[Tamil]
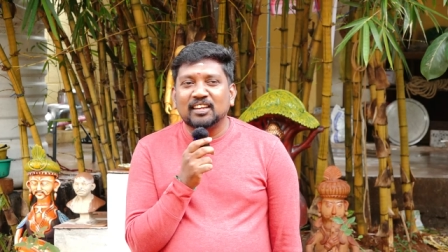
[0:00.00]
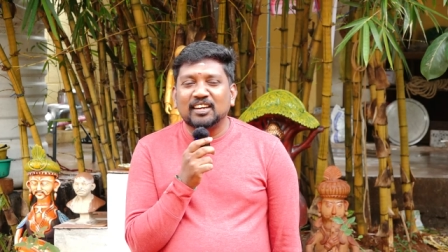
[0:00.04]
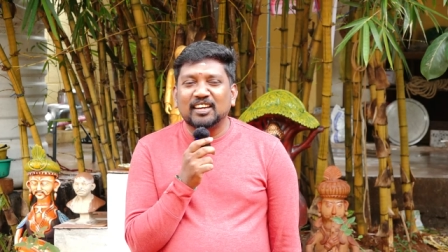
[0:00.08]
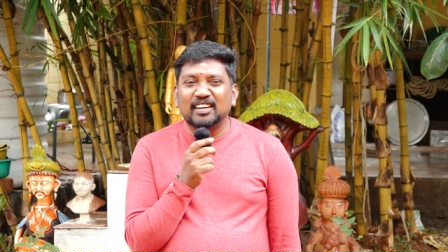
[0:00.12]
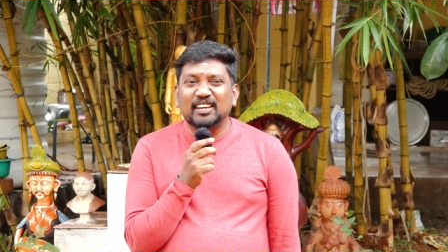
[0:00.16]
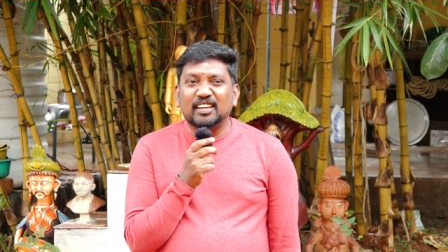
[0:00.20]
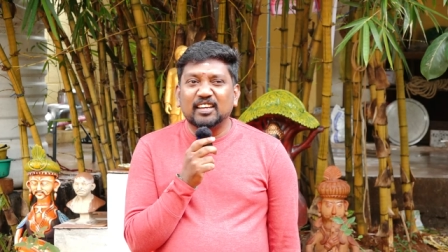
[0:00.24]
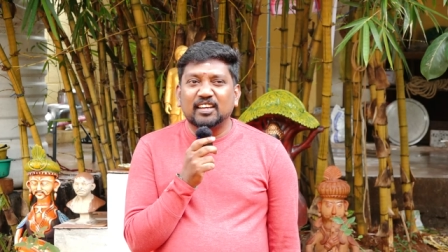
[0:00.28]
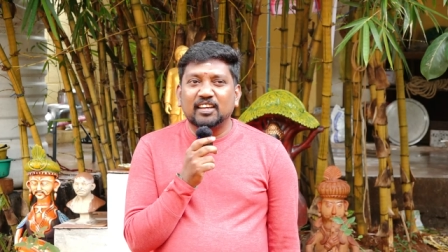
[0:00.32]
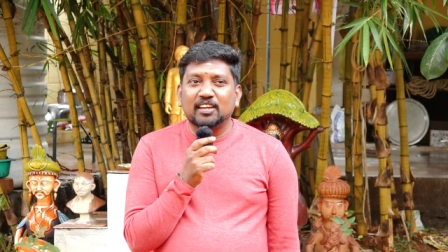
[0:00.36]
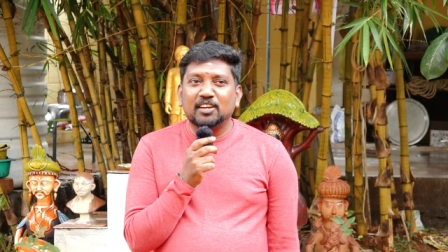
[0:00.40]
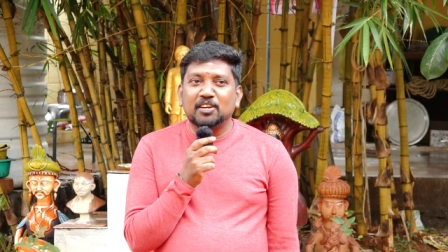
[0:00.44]

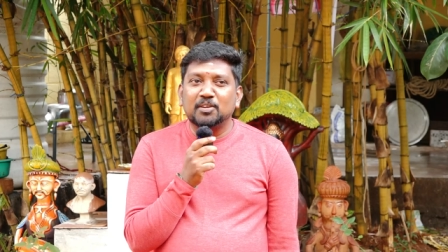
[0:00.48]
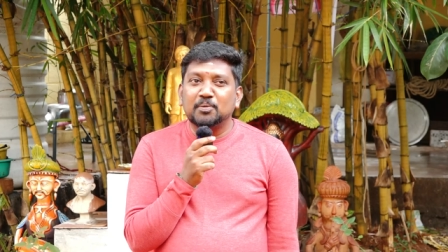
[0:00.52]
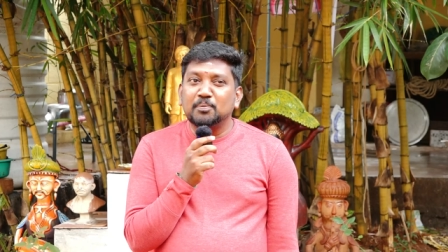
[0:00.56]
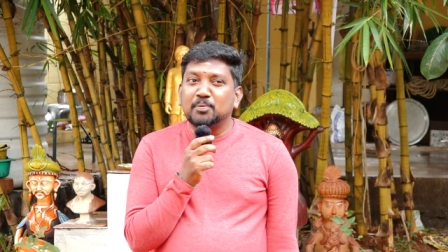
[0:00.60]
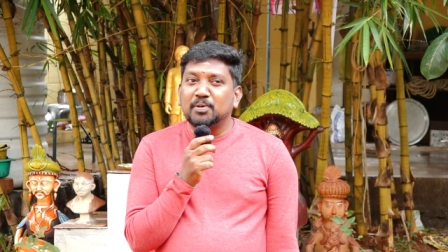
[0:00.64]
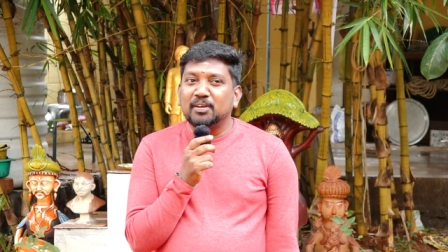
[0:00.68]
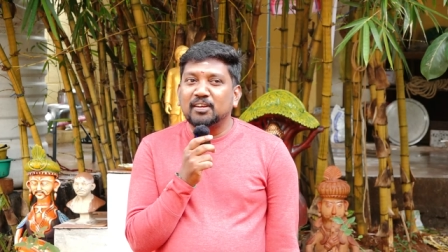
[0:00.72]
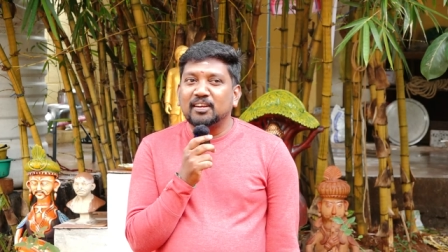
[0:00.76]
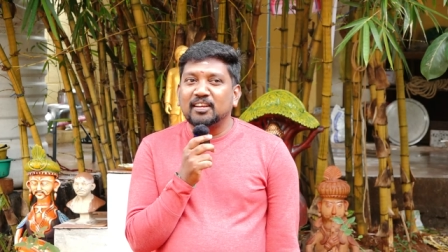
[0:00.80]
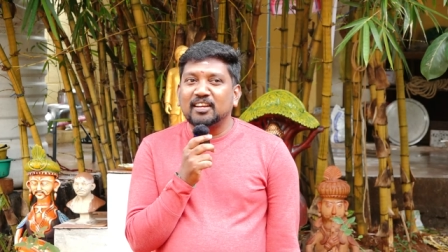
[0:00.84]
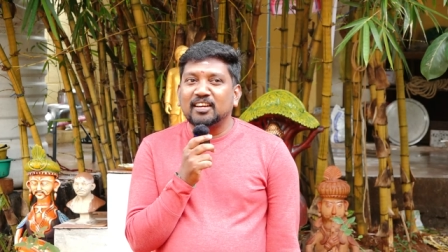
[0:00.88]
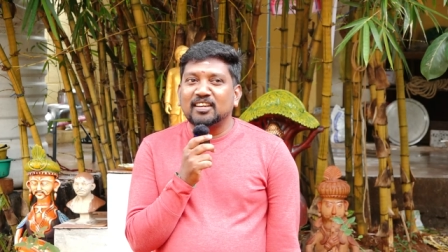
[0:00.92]
ரெண்டு கண்ணு
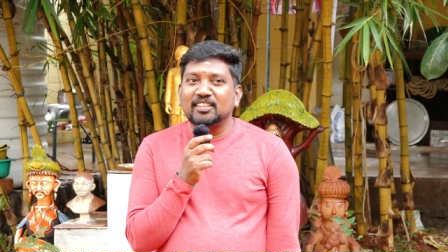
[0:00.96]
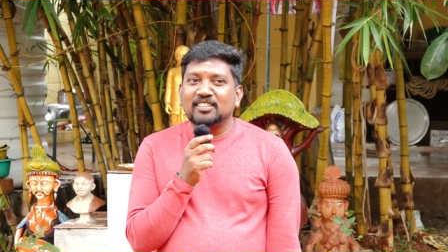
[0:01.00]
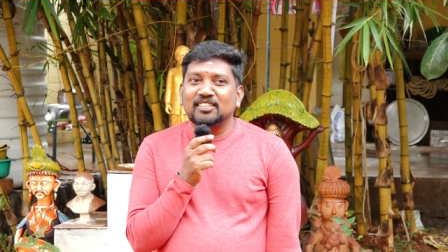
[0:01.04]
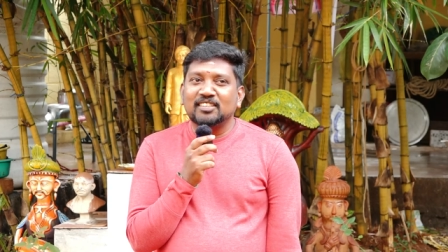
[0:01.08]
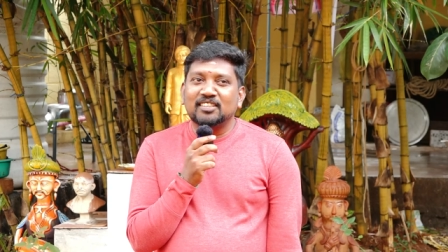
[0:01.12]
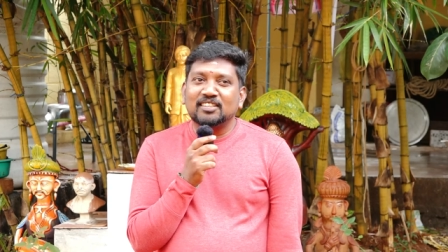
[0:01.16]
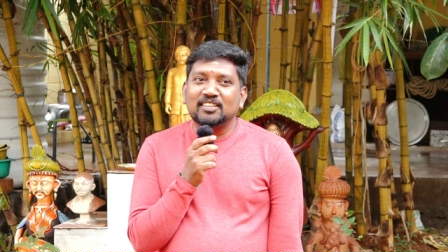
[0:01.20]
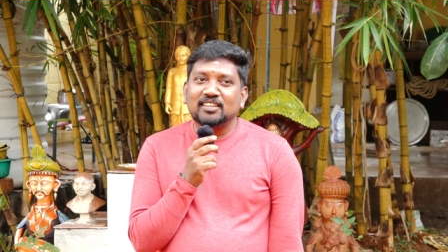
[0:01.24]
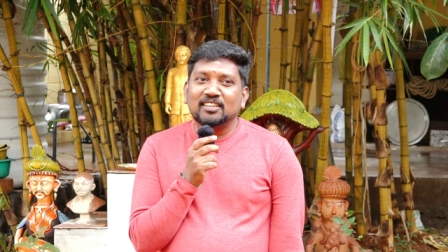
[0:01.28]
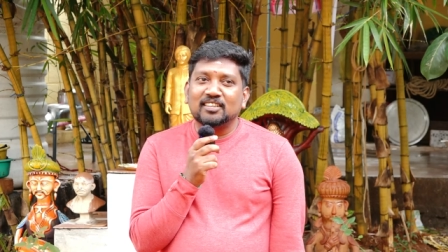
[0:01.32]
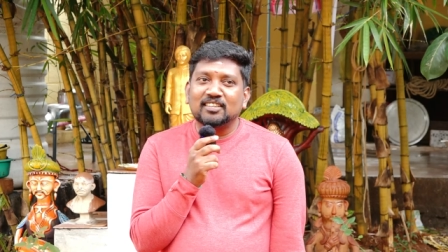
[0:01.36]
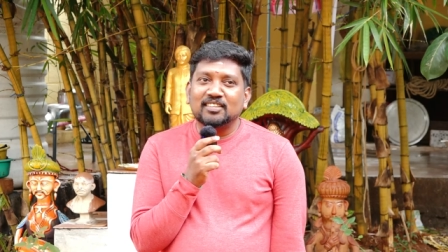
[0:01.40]
மாதிரி
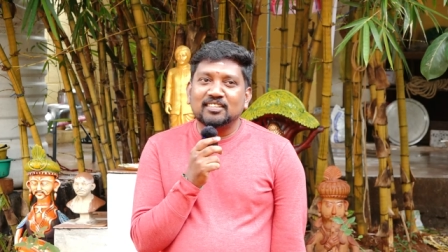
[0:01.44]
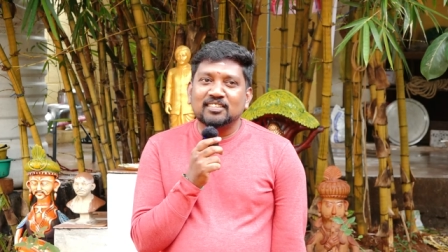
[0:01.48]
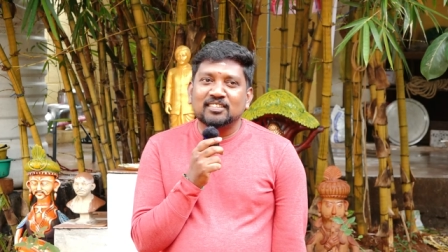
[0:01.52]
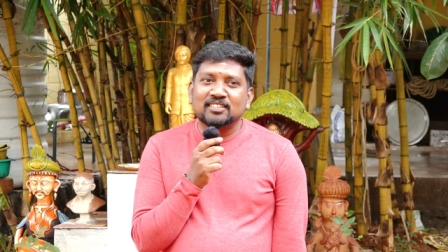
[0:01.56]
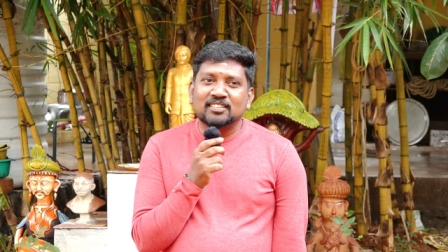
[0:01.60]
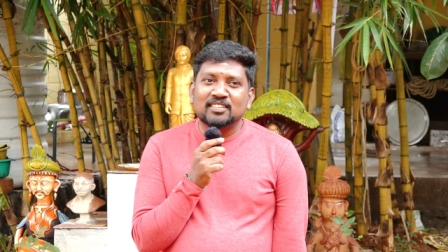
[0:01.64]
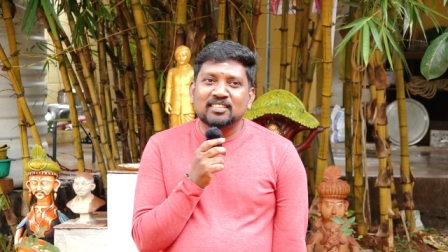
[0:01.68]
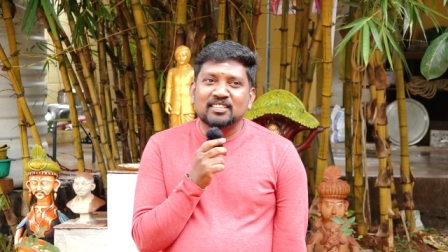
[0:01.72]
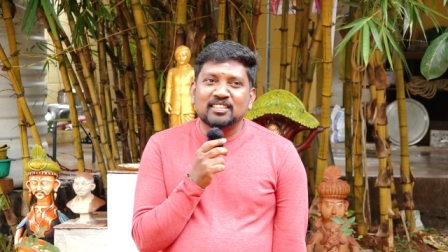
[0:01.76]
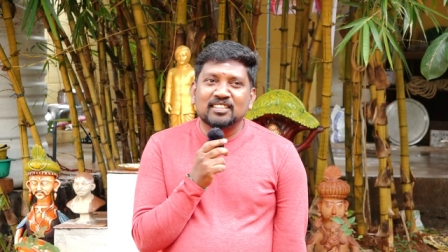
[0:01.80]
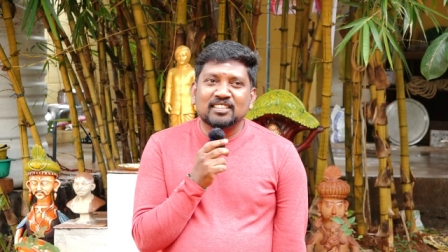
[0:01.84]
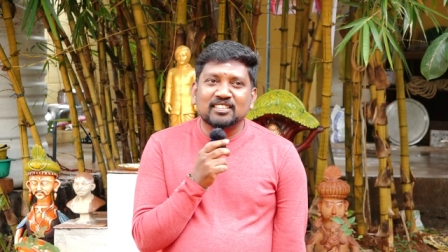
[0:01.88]
கிடச்சிருக்காங்க
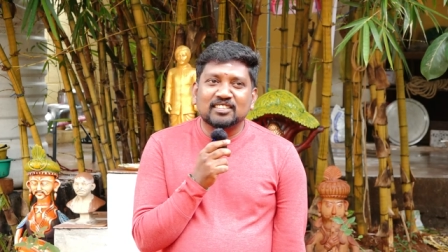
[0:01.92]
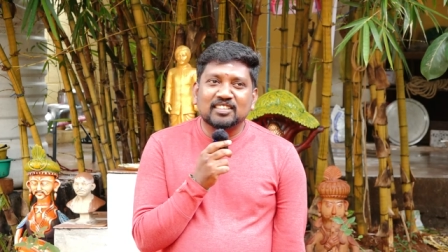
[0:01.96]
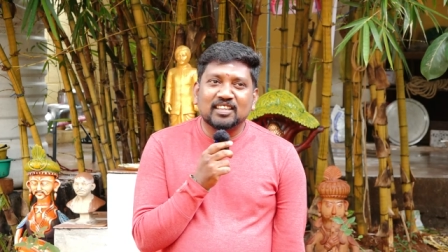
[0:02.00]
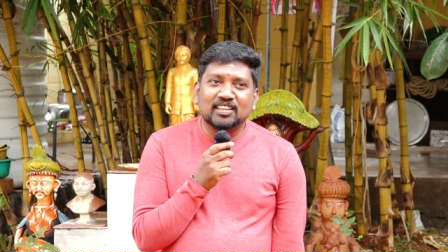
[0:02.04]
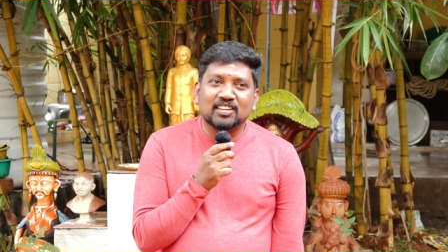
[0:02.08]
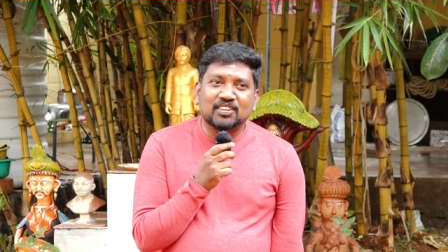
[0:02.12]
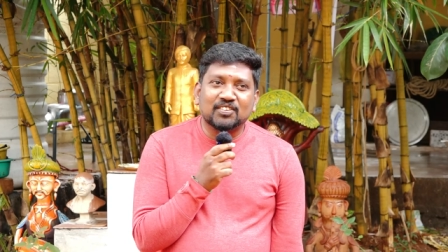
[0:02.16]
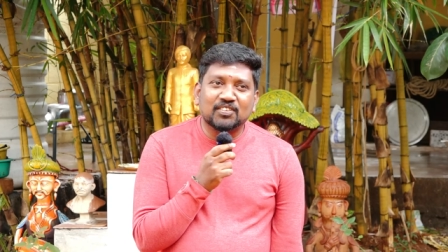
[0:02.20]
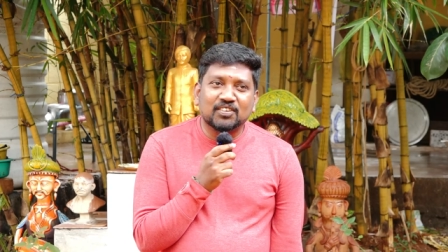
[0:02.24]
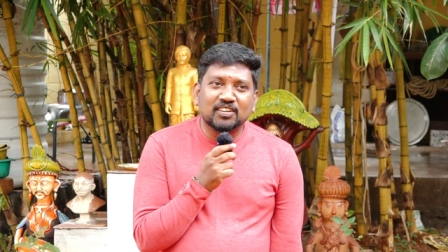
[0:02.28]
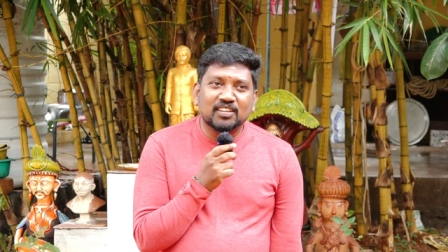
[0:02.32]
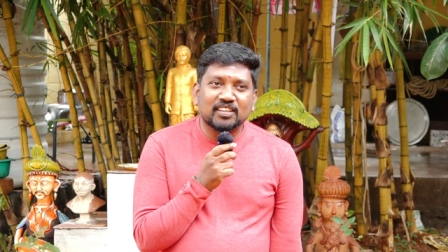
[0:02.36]

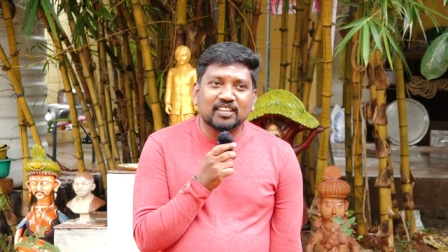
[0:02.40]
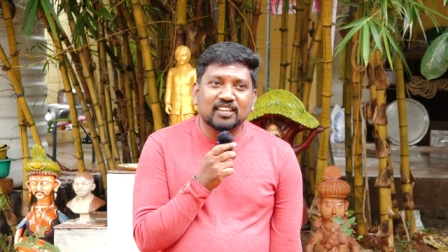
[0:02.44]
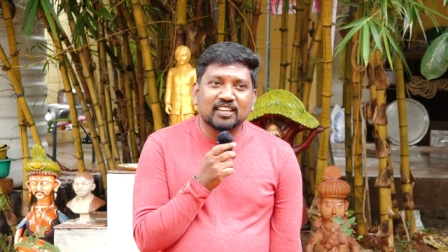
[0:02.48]
சரவண